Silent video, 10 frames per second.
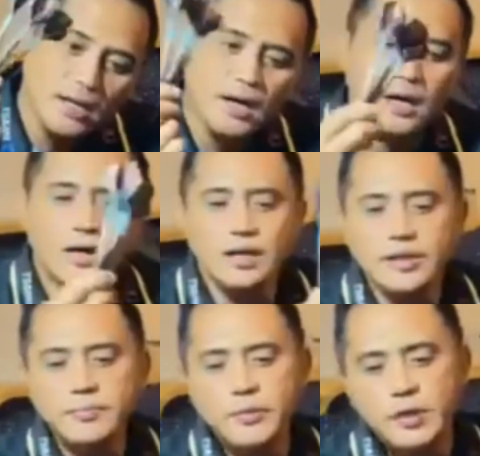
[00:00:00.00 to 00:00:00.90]
Uh,
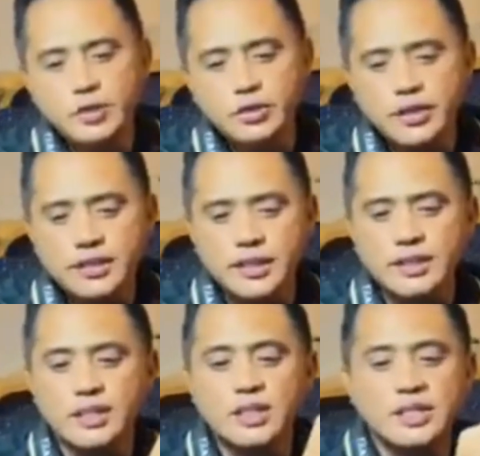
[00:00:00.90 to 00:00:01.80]
the feature is
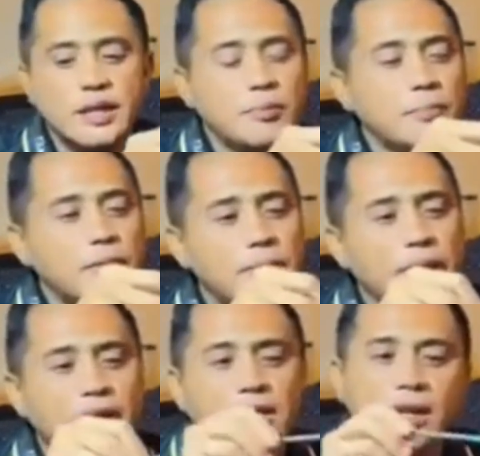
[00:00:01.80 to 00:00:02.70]
that the shape of the
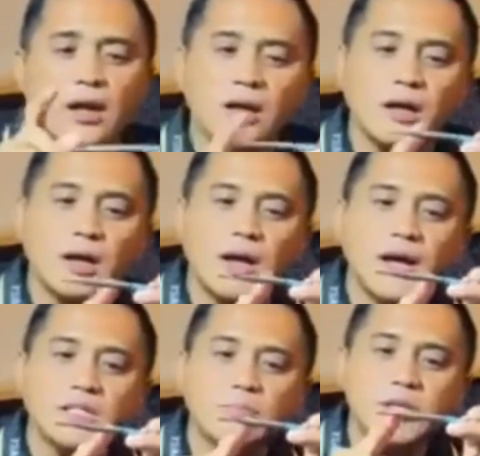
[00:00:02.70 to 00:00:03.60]
barrel uh,
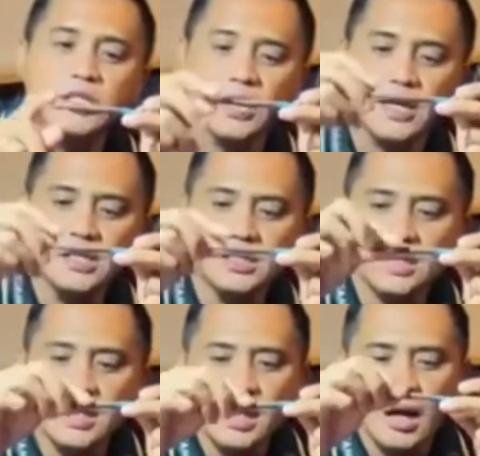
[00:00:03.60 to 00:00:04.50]
has been changed
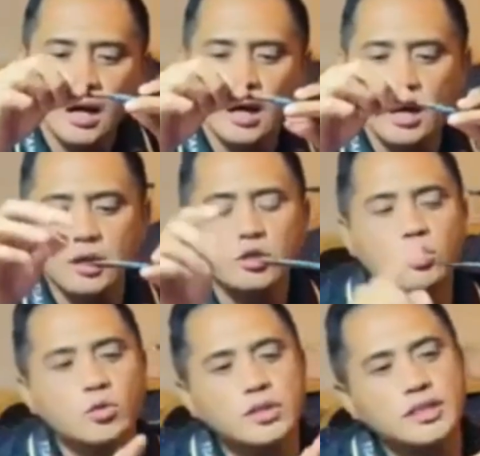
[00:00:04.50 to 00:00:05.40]
uh,
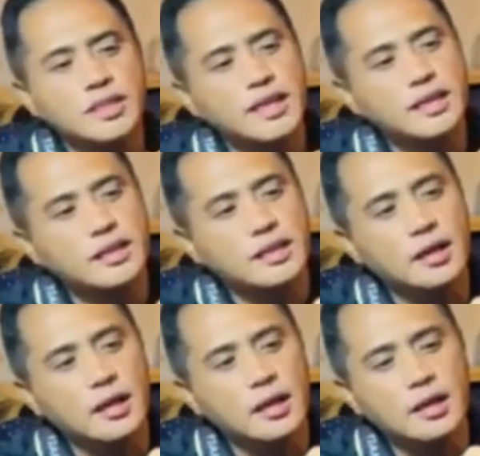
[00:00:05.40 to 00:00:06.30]
to straight
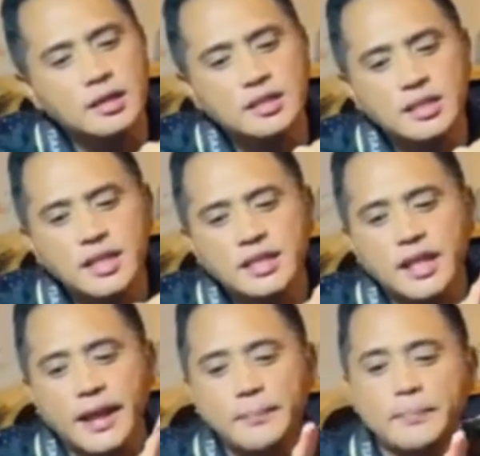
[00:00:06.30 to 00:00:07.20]
uh, straight
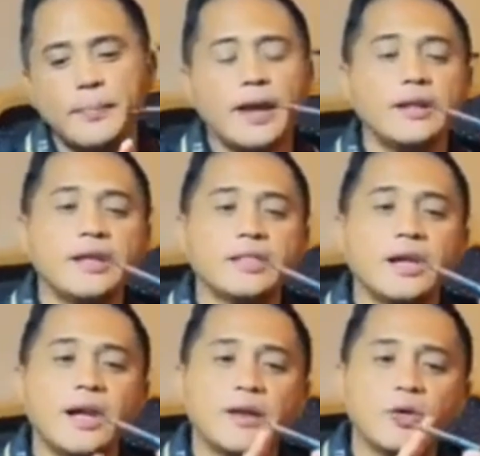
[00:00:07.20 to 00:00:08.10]
type, unlike
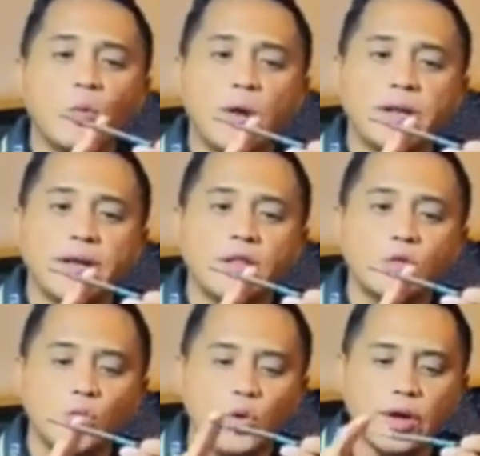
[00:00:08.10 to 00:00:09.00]
the Gunner 1
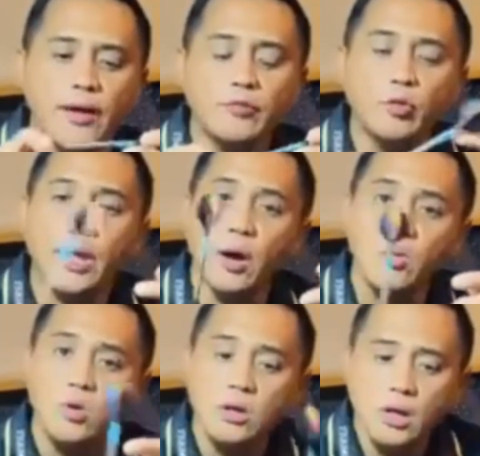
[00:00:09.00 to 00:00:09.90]
and 2 up to
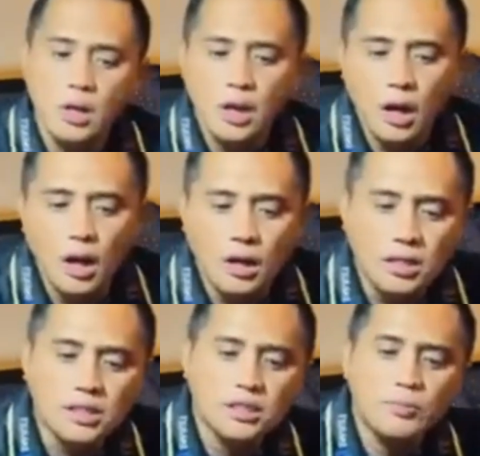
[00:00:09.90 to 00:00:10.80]
now. Uh,
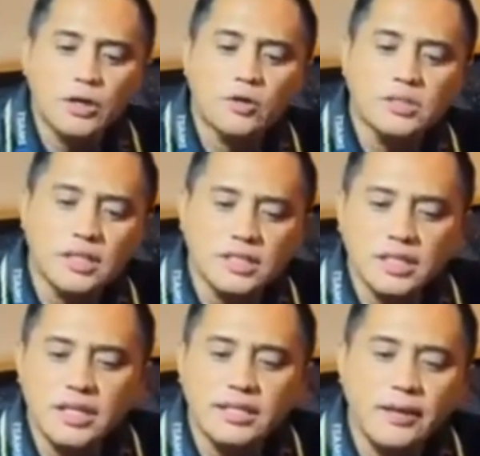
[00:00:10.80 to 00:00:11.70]
this is because the
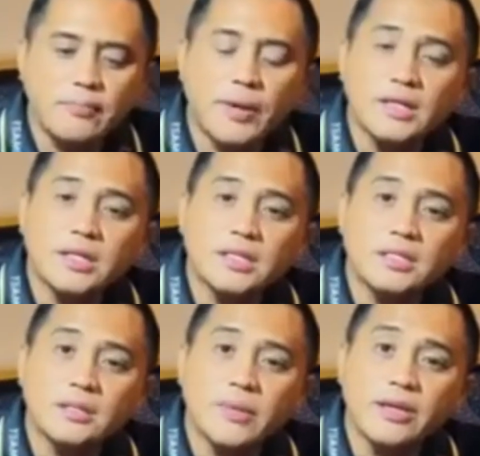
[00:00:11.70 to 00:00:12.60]
straight type
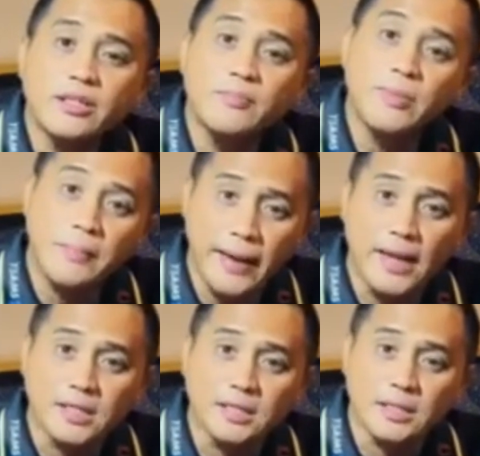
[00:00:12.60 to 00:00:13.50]
matches my grip the
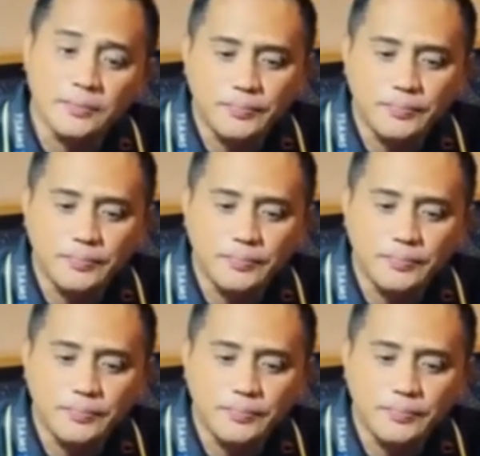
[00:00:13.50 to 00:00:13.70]
best.